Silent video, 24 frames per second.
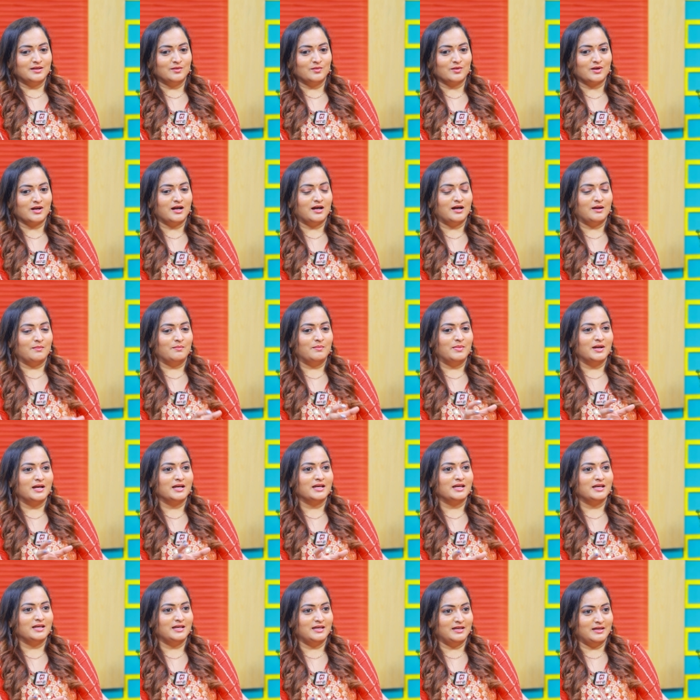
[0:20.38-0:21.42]
ఒక
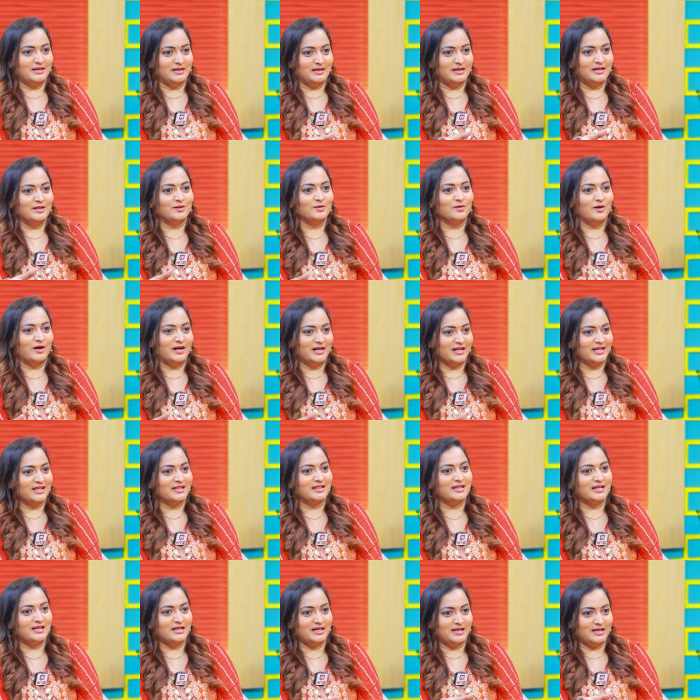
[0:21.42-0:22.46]
అబ్బాయి ఏదో
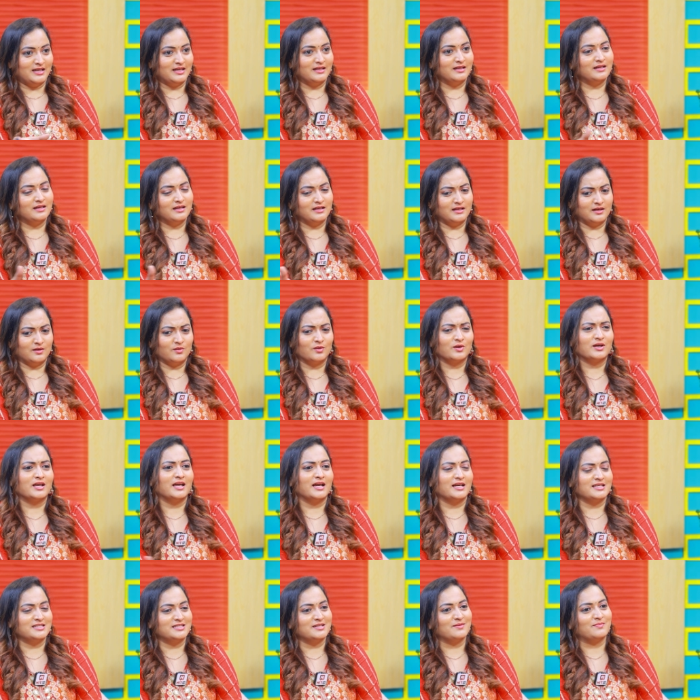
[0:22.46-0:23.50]
అడిగితే ఓకే
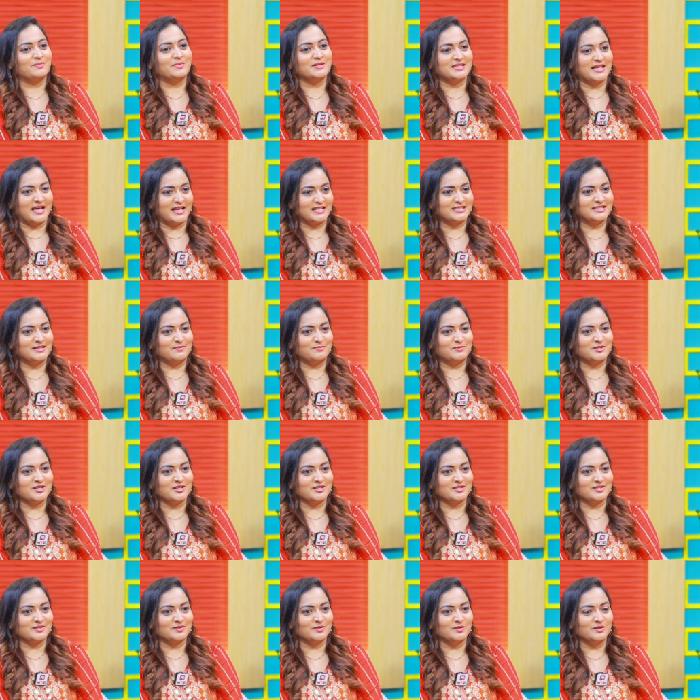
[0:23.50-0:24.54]
అని చెప్పేసి యాక్సెప్ట్
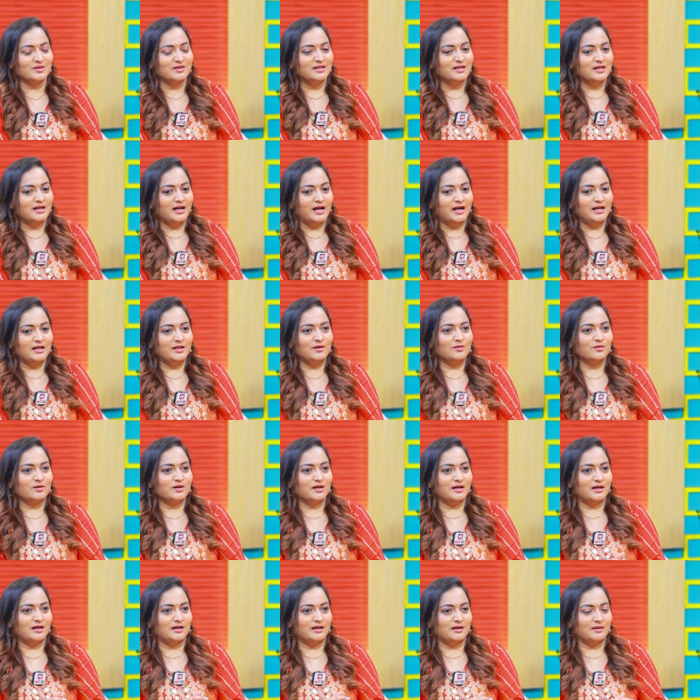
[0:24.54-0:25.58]
చేస్తూ అంటే ఒక
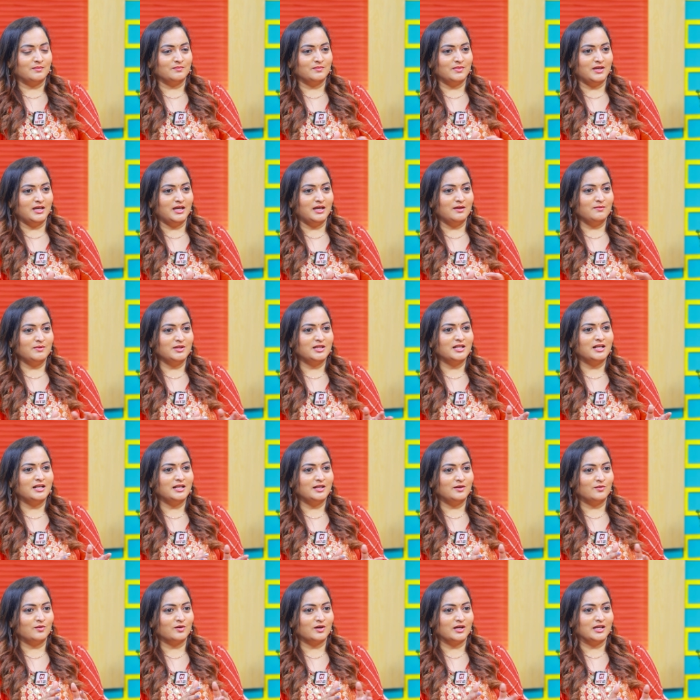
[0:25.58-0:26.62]
ఏమీ
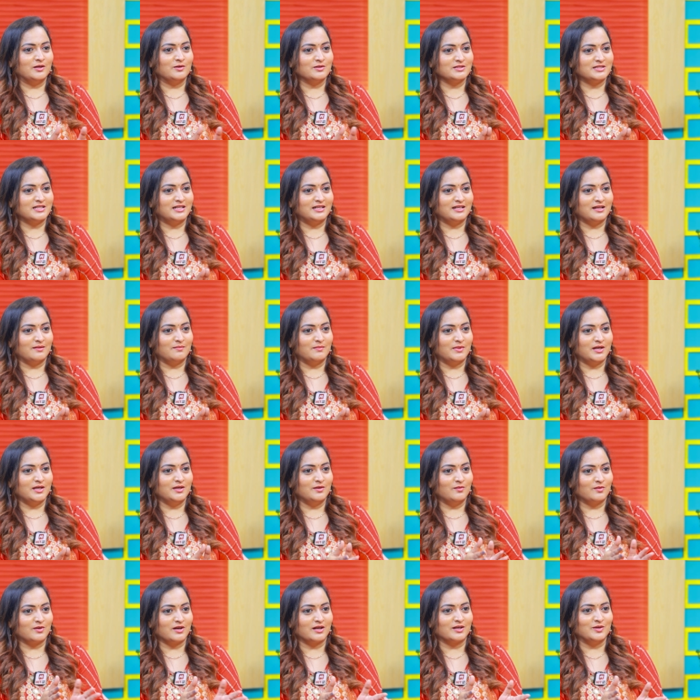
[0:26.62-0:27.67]
తెలియని ఒక ఇన్నోసెంట్ అమ్మాయి
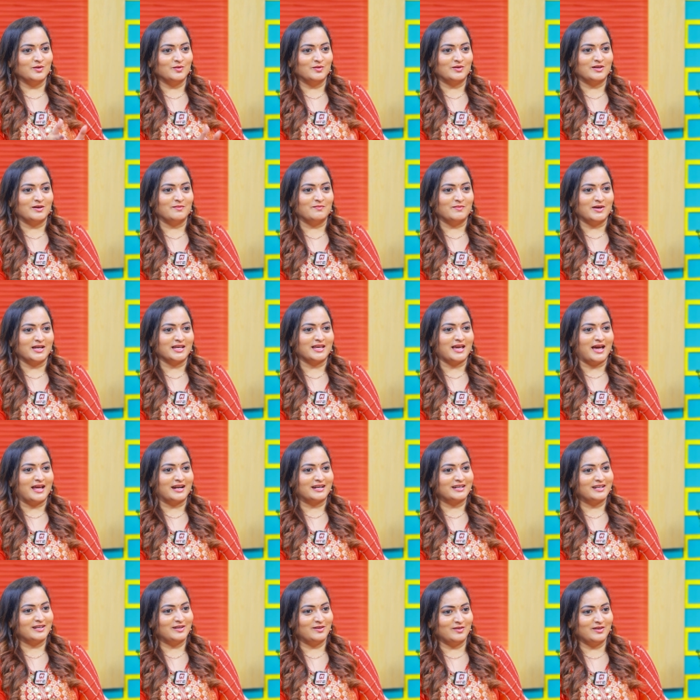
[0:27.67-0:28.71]
ఒక క్యూట్ అమ్మాయి
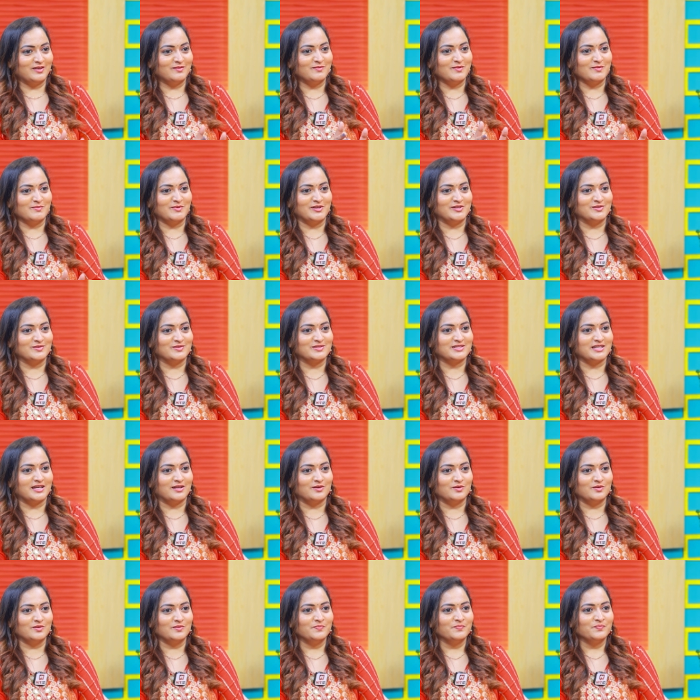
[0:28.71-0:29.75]
క్యారెక్టర్లో నేను మిమ్మల్ని
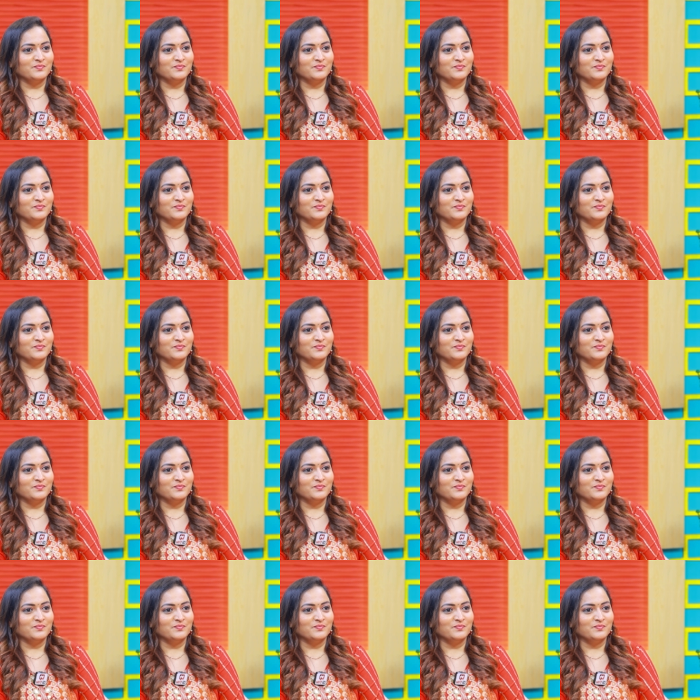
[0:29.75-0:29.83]
చూశాను